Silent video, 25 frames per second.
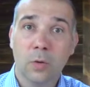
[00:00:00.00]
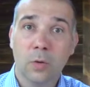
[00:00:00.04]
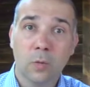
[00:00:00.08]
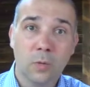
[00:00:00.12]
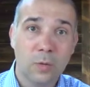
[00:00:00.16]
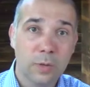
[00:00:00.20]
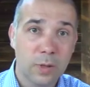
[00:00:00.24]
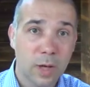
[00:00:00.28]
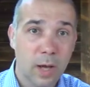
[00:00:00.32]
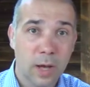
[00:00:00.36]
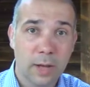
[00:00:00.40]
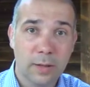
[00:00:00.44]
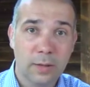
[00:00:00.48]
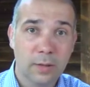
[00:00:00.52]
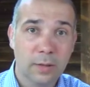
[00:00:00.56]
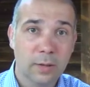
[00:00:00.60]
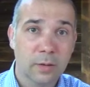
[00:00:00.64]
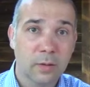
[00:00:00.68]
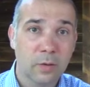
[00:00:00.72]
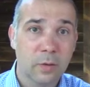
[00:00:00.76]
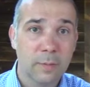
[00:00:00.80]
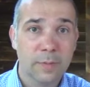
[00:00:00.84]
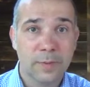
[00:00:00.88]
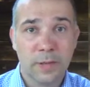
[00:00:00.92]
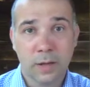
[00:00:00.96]
und der
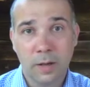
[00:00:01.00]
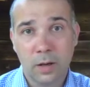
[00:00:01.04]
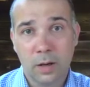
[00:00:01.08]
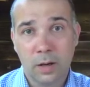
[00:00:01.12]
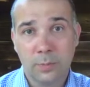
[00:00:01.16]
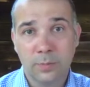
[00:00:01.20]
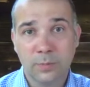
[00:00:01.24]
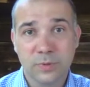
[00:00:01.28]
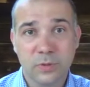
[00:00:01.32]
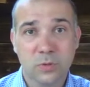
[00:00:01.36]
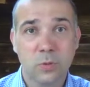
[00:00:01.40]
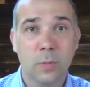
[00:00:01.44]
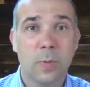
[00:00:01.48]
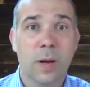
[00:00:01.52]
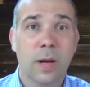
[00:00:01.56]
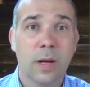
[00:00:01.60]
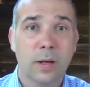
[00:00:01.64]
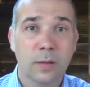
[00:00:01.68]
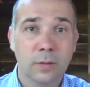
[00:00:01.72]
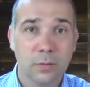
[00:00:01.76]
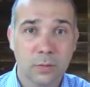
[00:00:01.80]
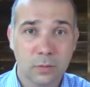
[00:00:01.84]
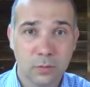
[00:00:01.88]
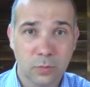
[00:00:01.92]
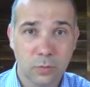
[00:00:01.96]
andere kommt dann abends um
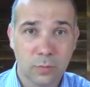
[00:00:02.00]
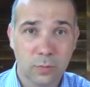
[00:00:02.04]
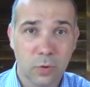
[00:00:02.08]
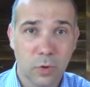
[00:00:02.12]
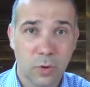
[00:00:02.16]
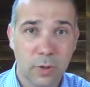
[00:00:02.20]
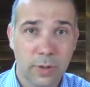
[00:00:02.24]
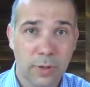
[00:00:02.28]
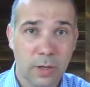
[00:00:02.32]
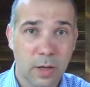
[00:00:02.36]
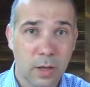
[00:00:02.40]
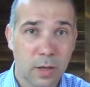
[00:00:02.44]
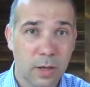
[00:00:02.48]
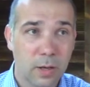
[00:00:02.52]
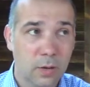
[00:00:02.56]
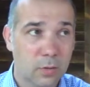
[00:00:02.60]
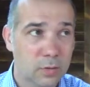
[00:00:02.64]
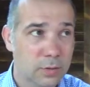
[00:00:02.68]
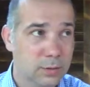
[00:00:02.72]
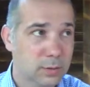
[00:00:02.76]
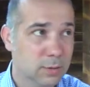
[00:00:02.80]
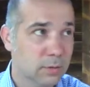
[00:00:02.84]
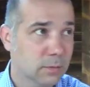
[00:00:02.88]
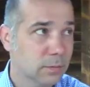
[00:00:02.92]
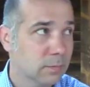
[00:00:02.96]
acht oder um neun nach
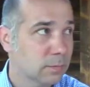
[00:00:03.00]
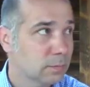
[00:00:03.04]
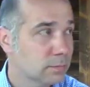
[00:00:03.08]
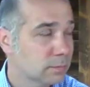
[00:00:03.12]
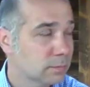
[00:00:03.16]
Hause.